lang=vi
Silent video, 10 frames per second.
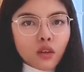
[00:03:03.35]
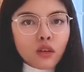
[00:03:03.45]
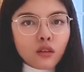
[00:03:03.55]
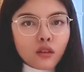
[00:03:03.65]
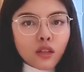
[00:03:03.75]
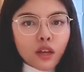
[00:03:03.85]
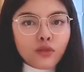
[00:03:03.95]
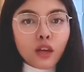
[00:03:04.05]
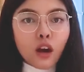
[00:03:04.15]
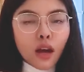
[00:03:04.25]
Hoặc
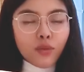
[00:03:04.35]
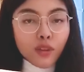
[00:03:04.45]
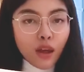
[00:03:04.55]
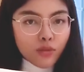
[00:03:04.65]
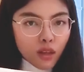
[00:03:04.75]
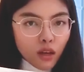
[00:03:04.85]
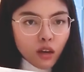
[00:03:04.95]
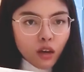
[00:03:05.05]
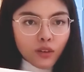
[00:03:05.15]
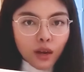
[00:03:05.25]
"Đây là tư duy đào
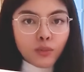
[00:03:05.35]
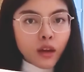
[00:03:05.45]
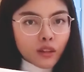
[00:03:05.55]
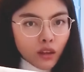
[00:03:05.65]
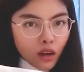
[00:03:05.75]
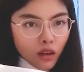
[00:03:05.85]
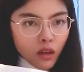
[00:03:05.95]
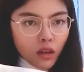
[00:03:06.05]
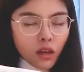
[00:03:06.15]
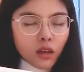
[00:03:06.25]
mỏ chứ nữ quyền
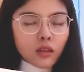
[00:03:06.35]
gì."